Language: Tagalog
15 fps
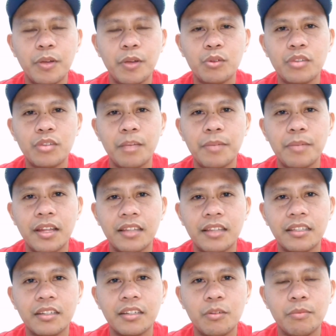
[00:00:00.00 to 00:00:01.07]
pag-usapan
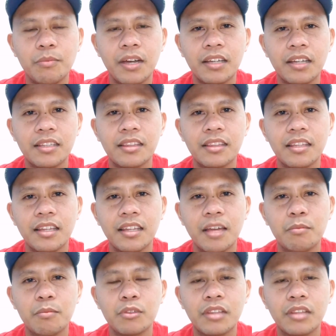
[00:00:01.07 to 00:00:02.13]
natin kung bakit
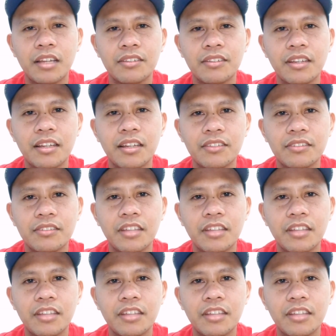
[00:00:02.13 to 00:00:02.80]
inabot lang siya ng